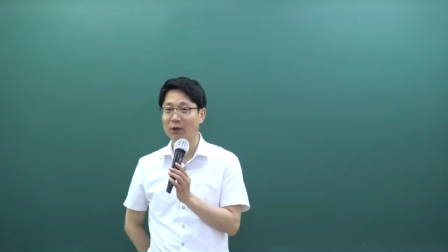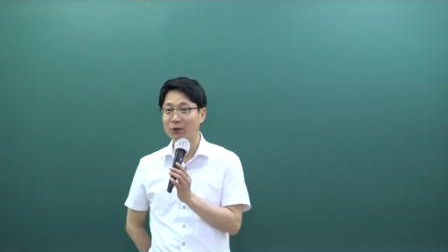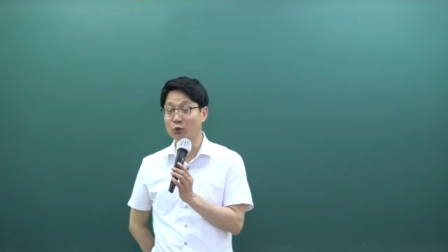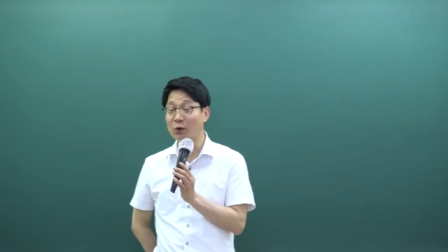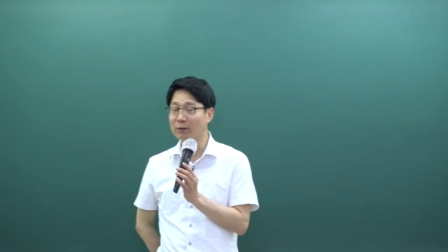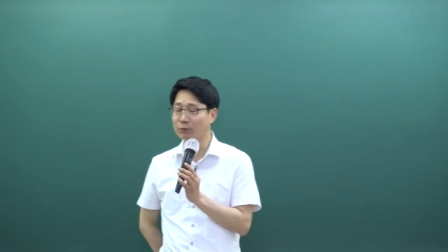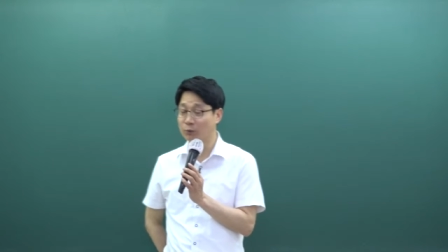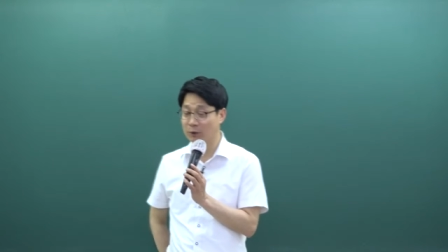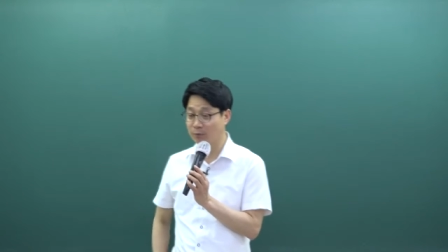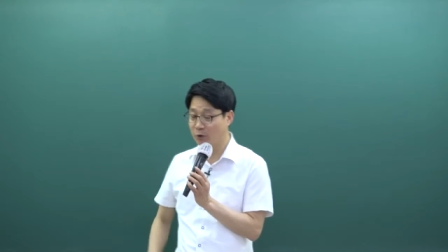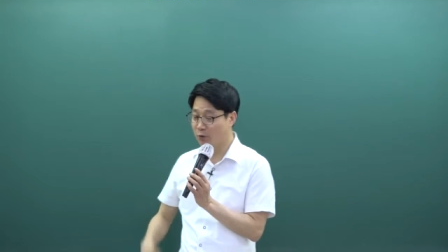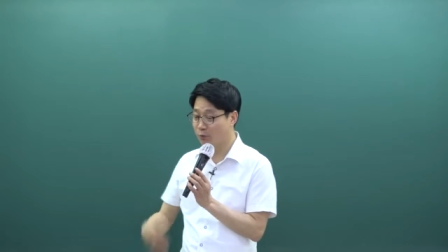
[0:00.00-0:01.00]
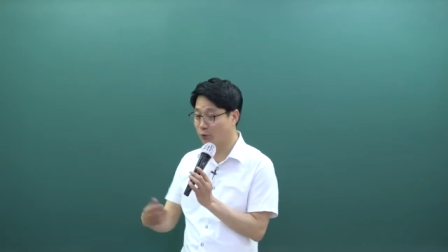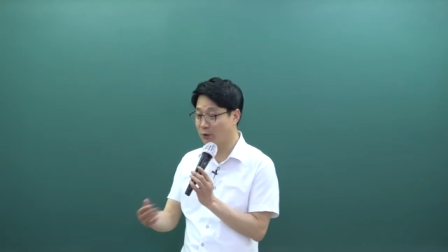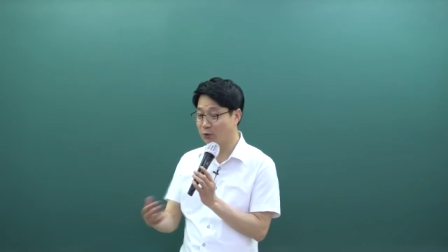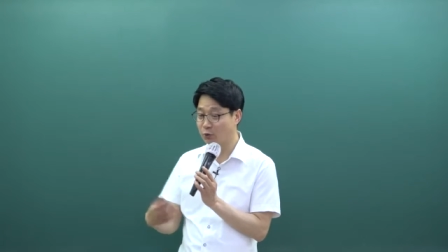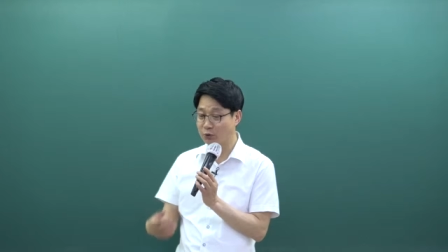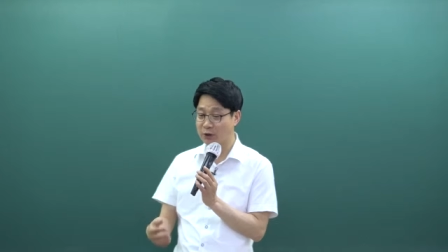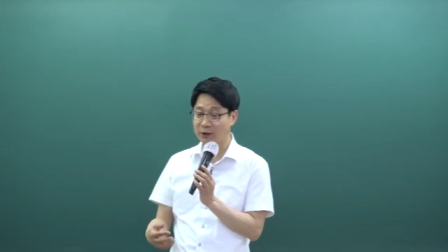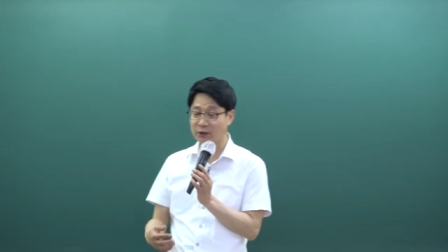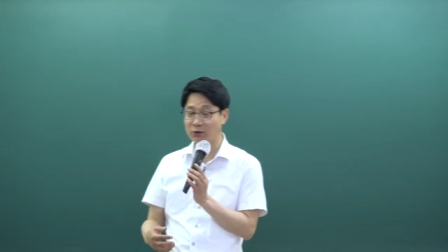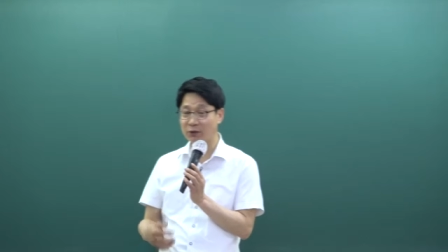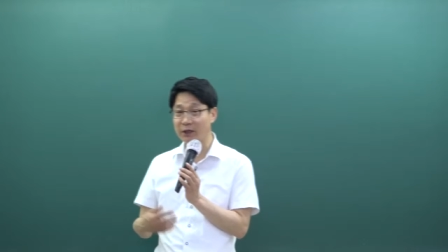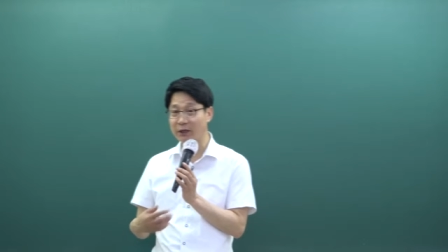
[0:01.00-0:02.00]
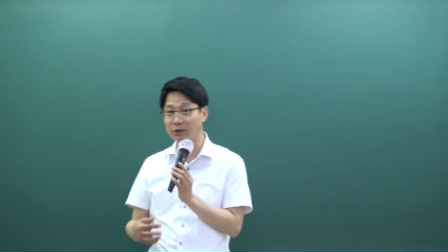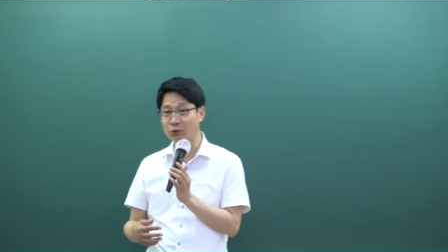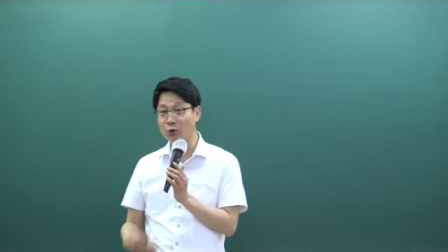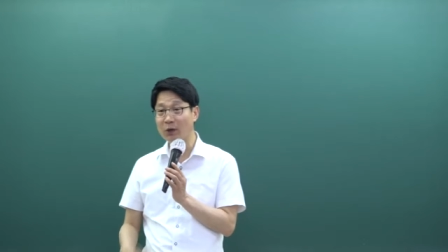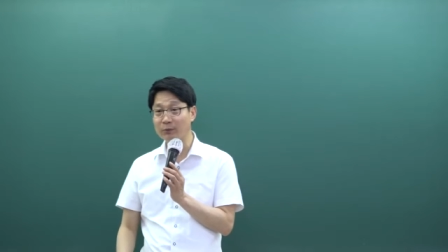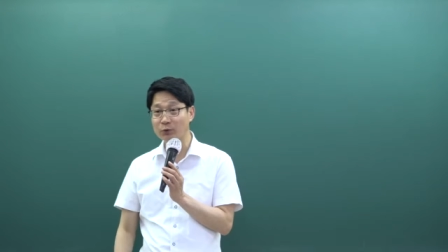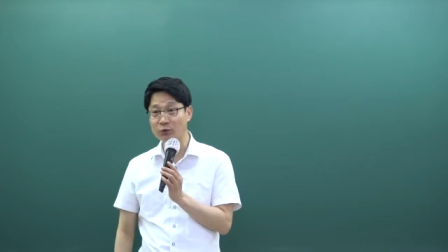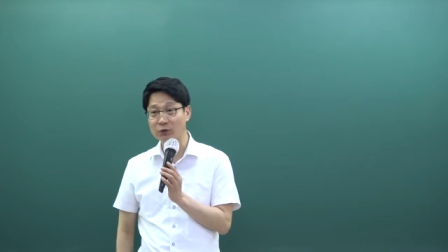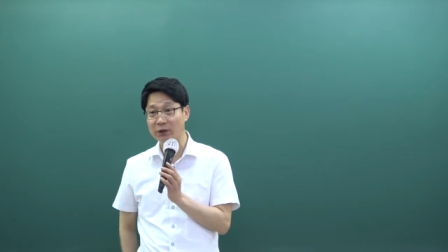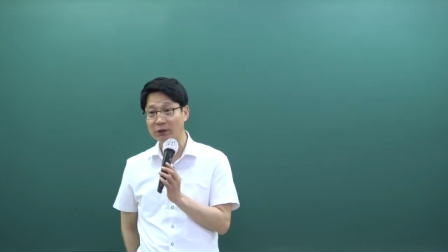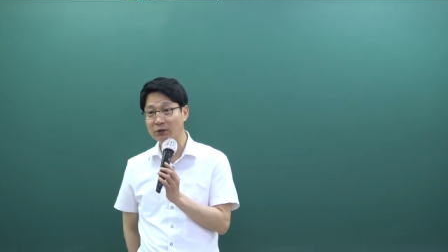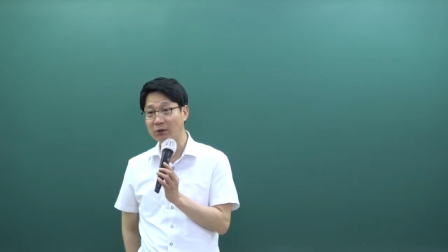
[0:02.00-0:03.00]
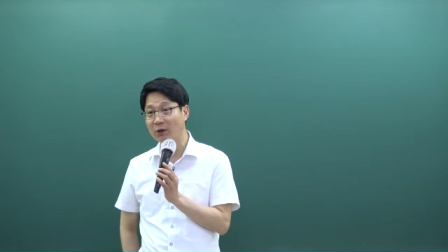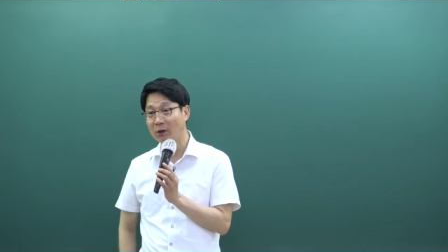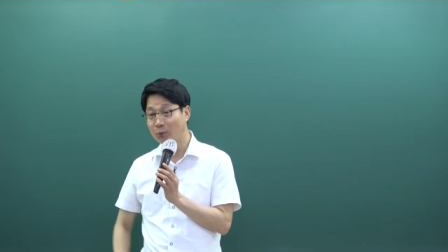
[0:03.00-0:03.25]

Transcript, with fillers: 종합 임대업을 통한 소득에 대해서는 개인은 종합소득세 내죠.